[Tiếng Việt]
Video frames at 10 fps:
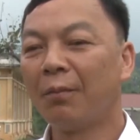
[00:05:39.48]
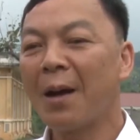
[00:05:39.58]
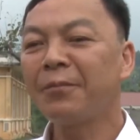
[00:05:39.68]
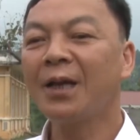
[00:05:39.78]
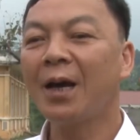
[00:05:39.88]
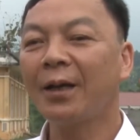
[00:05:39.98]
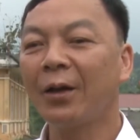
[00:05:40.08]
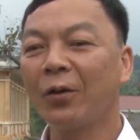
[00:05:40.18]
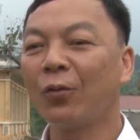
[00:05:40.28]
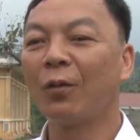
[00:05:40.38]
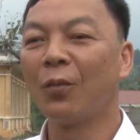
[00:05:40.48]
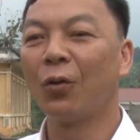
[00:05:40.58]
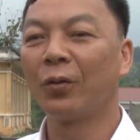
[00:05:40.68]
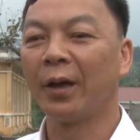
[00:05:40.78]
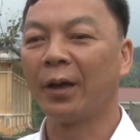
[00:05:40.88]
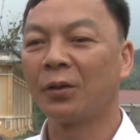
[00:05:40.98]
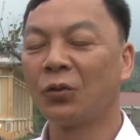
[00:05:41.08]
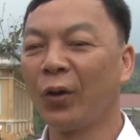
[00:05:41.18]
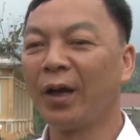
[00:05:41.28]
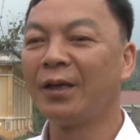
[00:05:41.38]
bám sát theo cái câu lạc bộ để
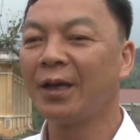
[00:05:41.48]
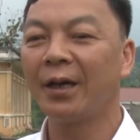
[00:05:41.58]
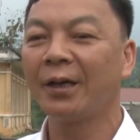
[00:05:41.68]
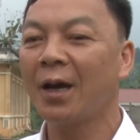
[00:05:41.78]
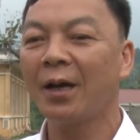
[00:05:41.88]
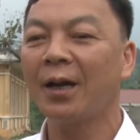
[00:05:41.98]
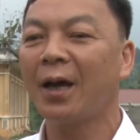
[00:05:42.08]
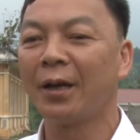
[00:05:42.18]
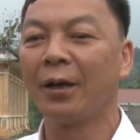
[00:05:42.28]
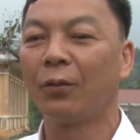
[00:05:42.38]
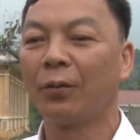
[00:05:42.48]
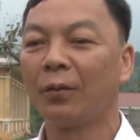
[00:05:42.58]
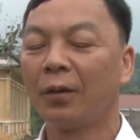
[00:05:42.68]
truyền chạy các cái làn điệu